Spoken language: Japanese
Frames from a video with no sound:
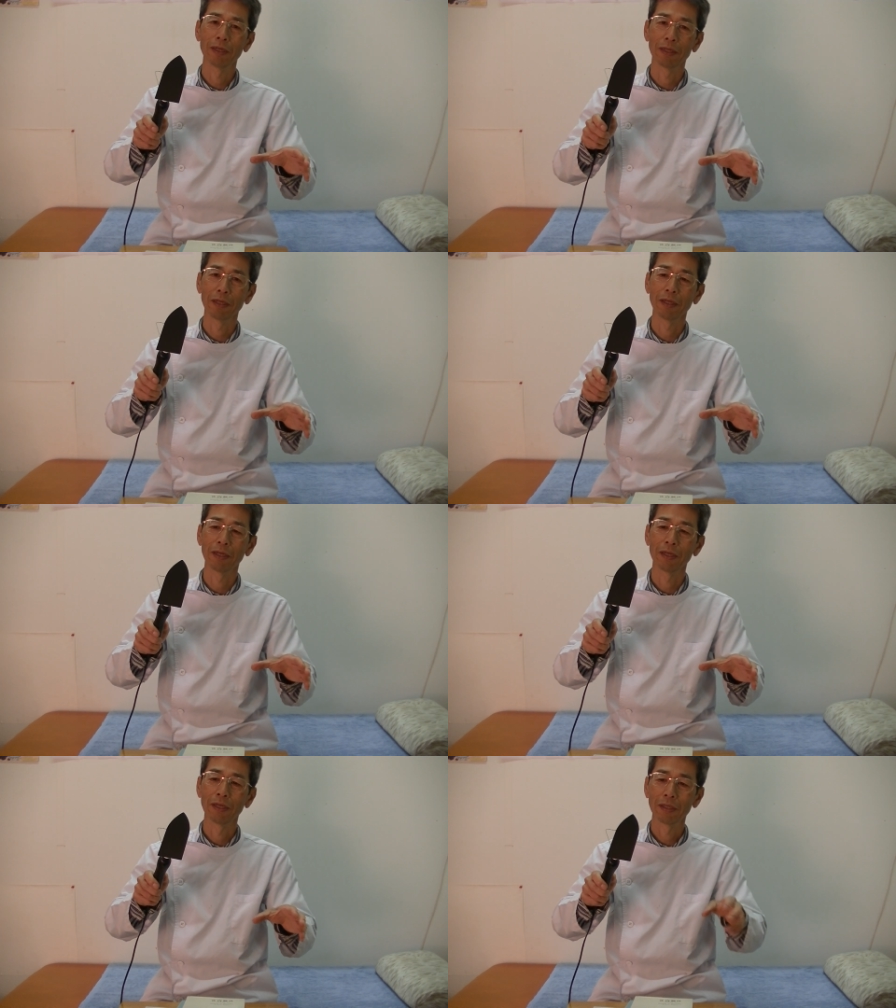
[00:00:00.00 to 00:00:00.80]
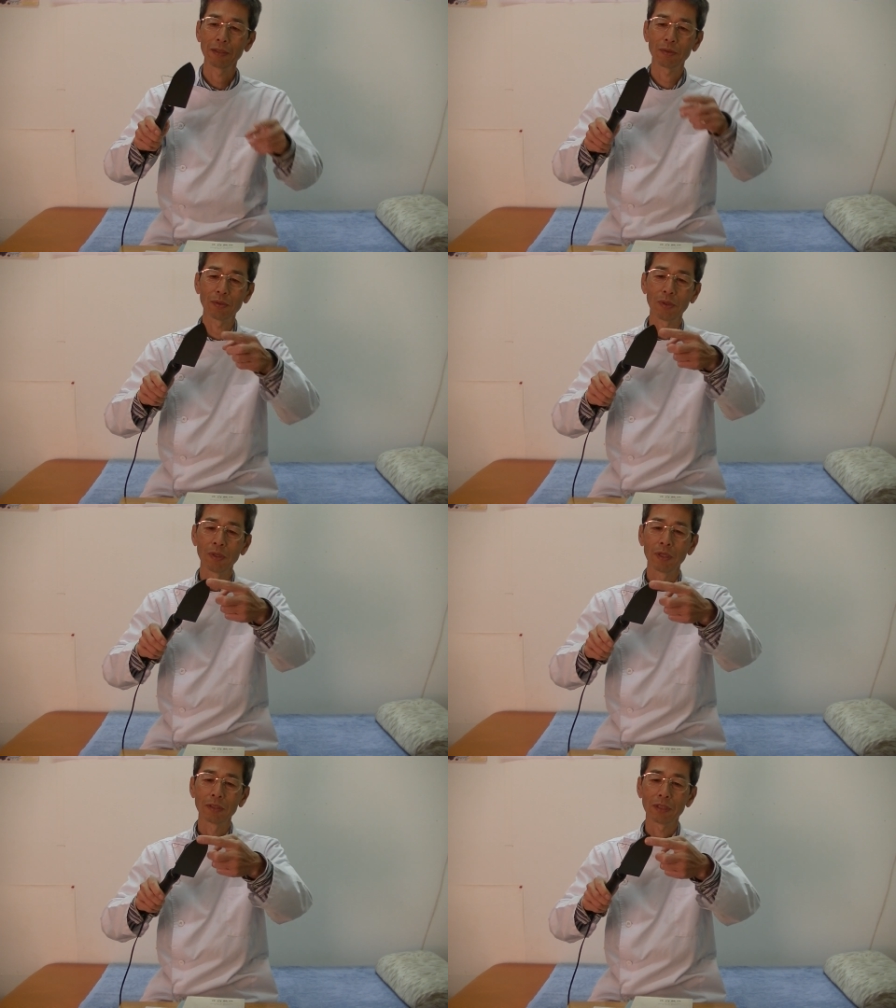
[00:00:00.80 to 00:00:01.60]
えー、でこの
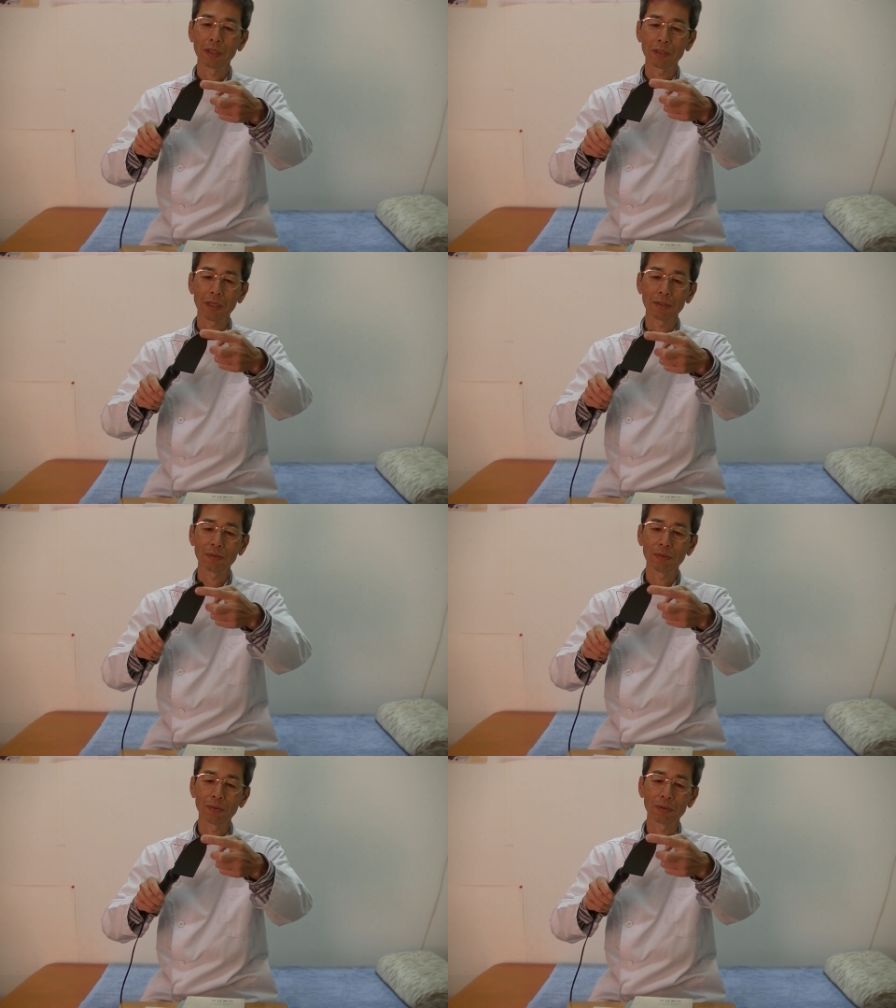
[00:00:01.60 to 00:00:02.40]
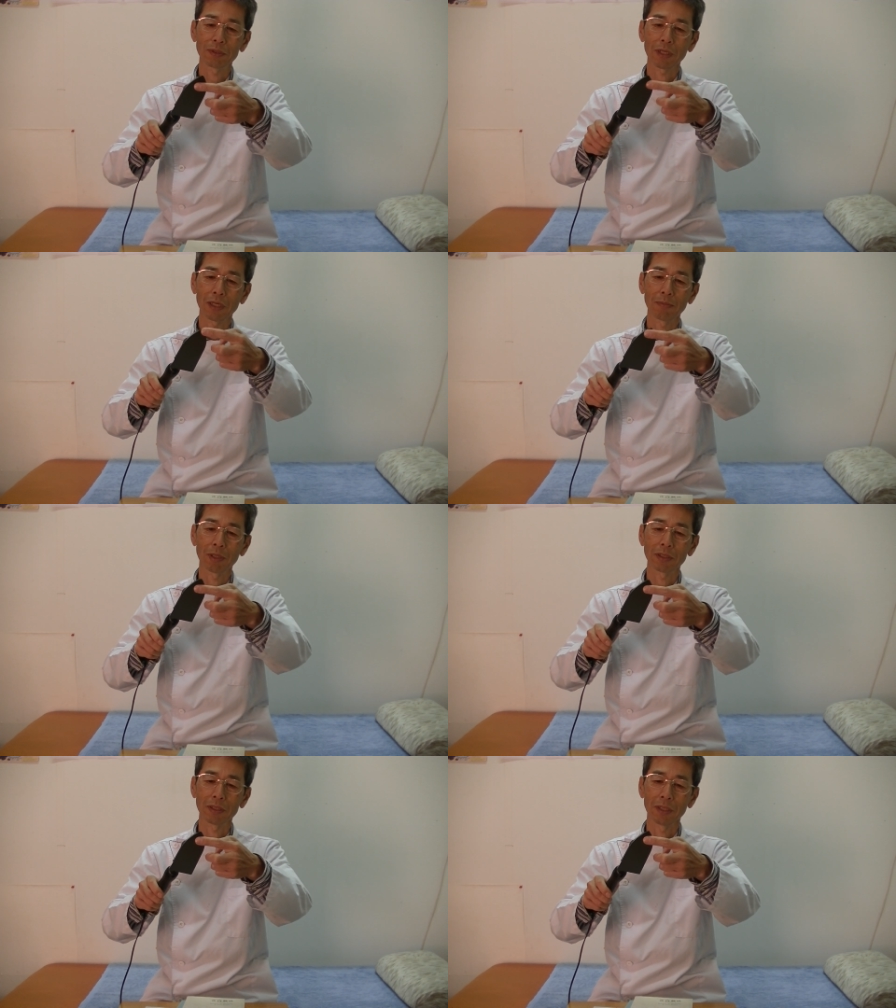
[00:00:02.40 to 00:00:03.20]
先端の方を使い
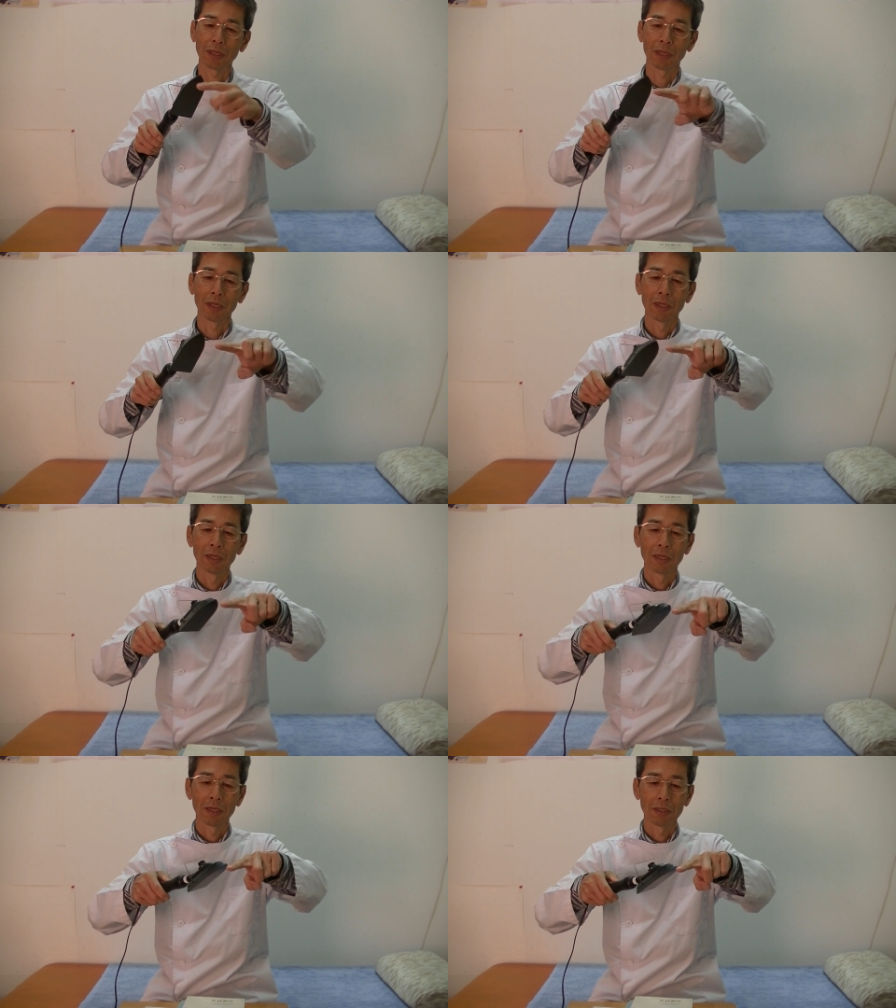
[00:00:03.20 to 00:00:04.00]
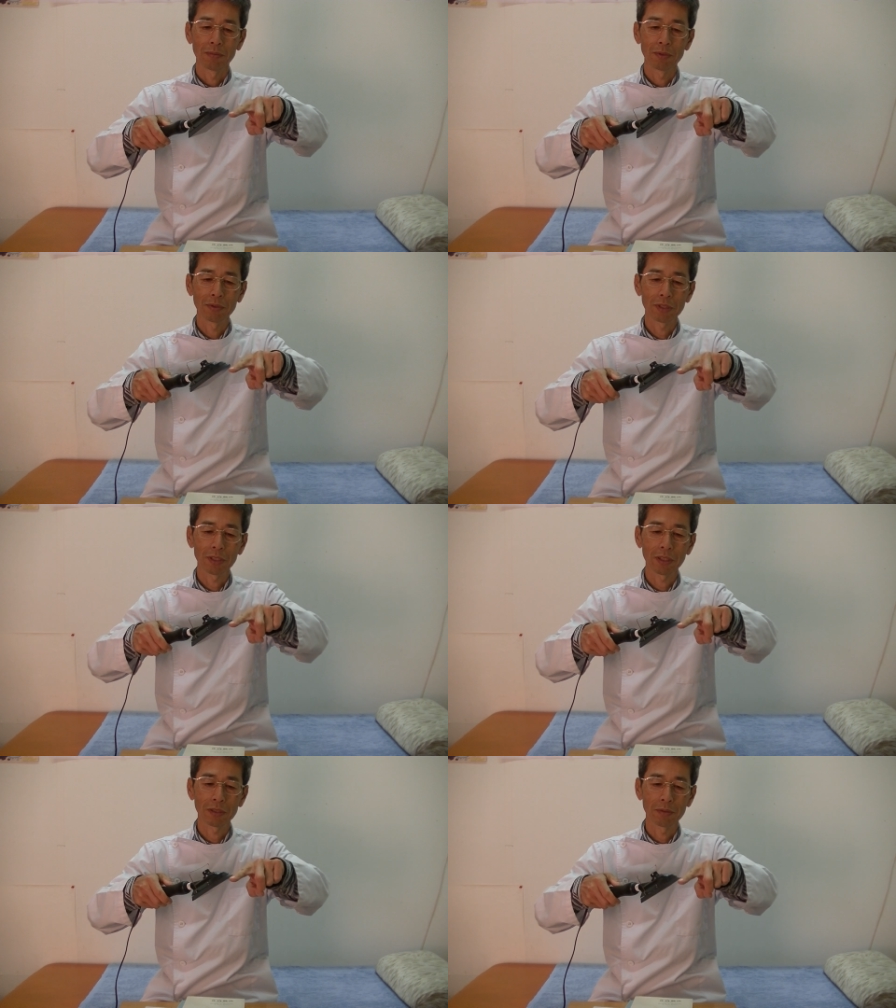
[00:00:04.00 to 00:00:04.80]
まして指の
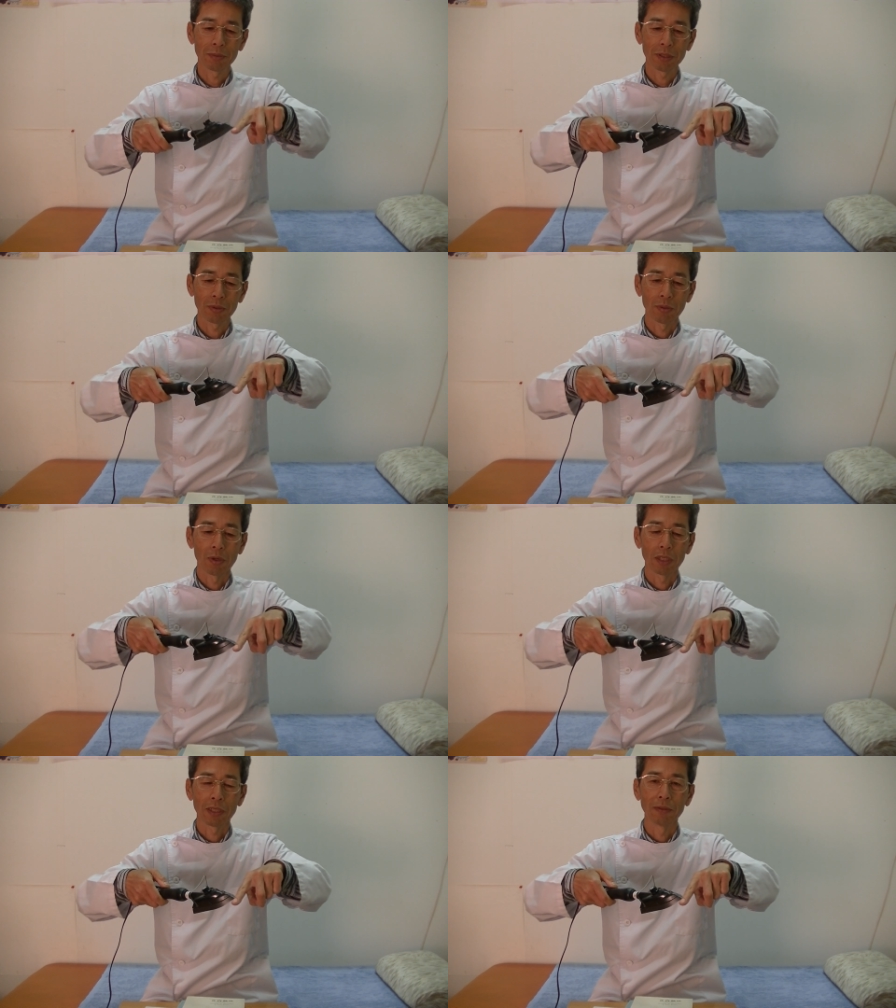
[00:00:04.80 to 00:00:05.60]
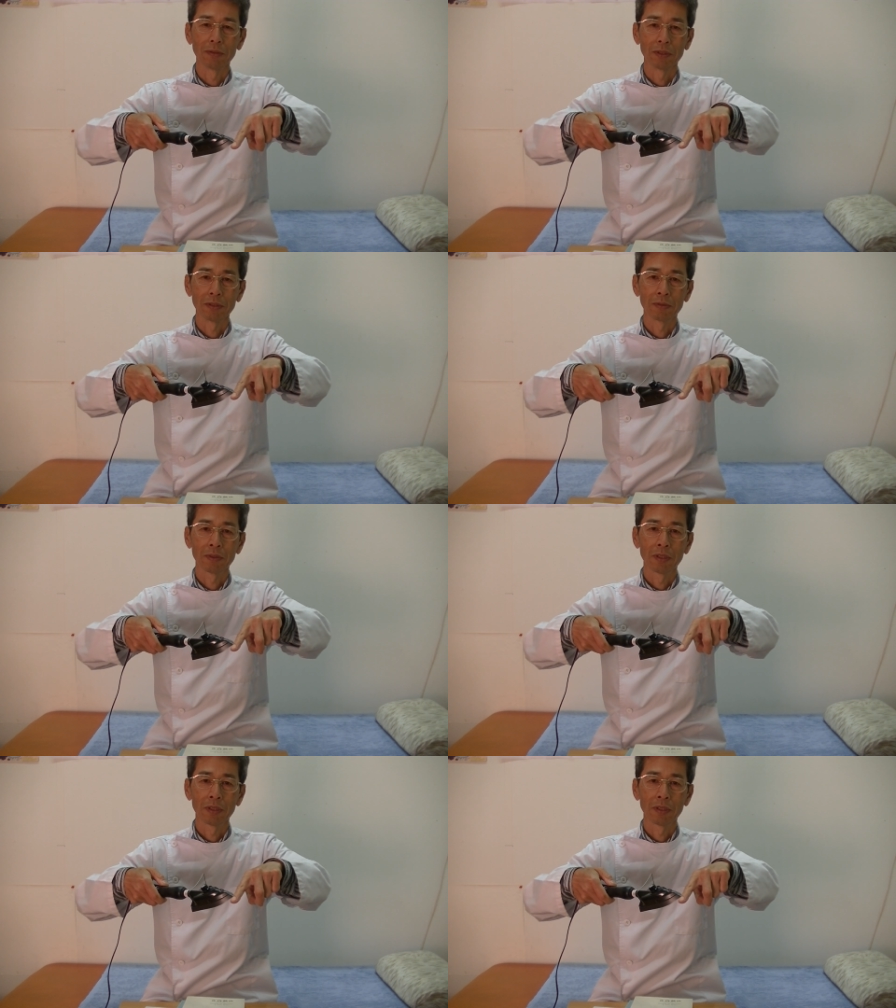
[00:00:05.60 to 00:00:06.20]
清潔にピッとこう当てるんです